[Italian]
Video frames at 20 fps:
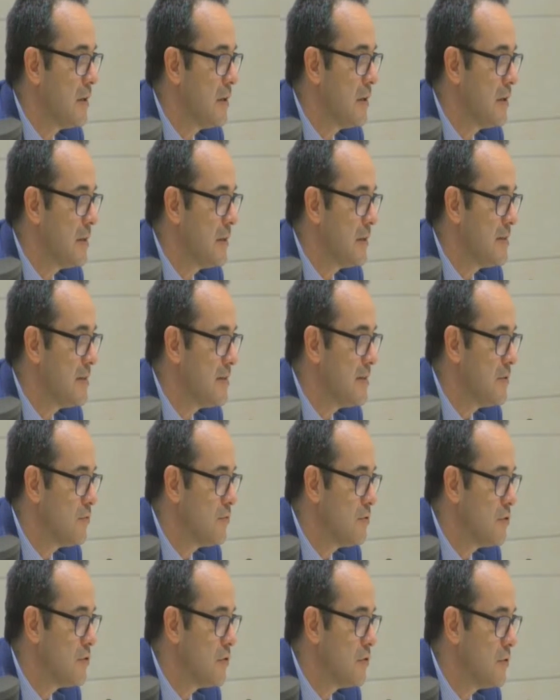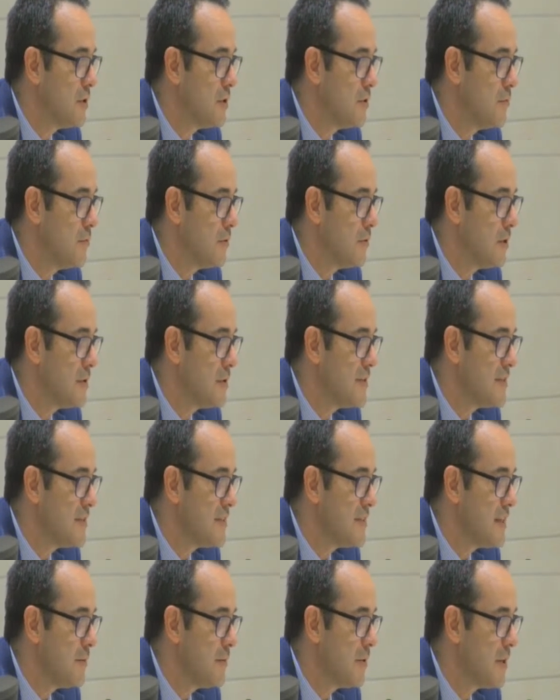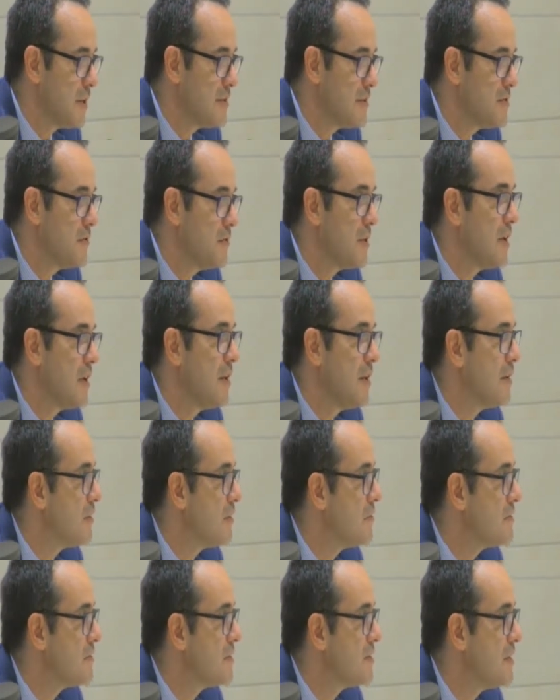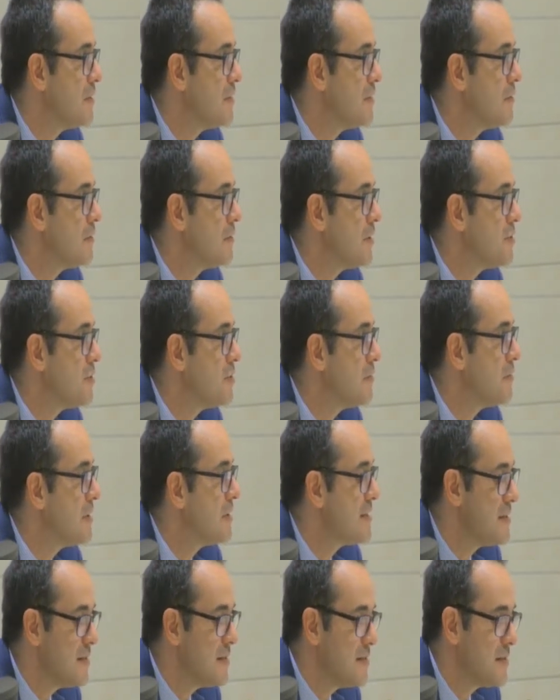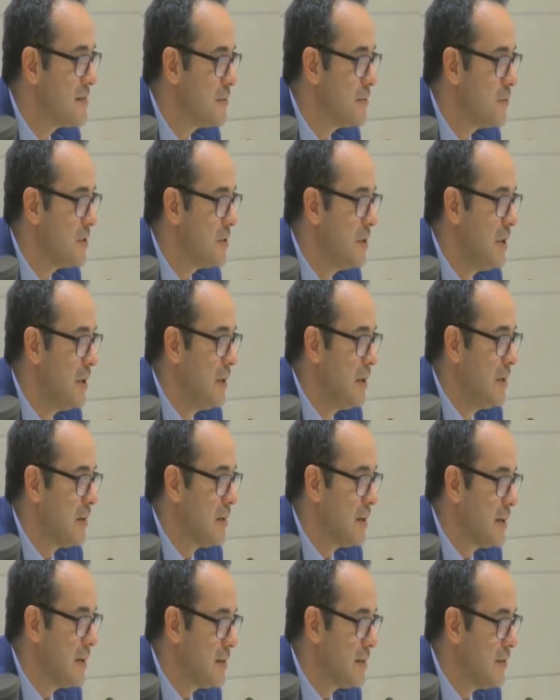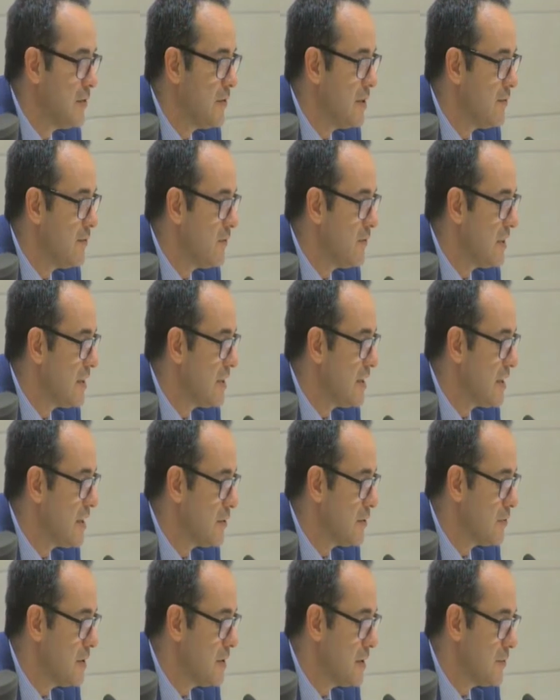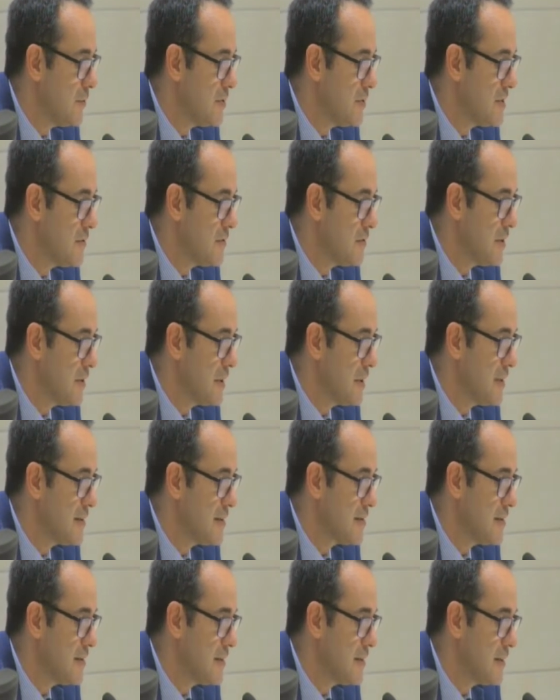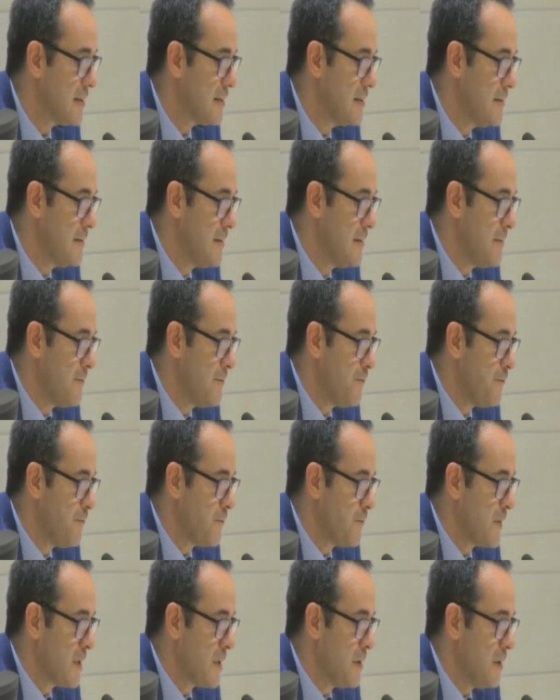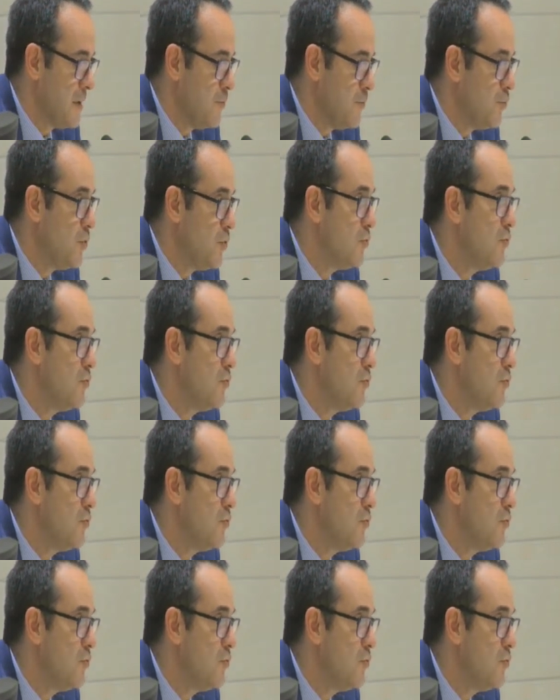l'istituzione di un sistema nazionale, il cosiddetto National System, relativo all'inventario delle emissioni dei gas serra. In più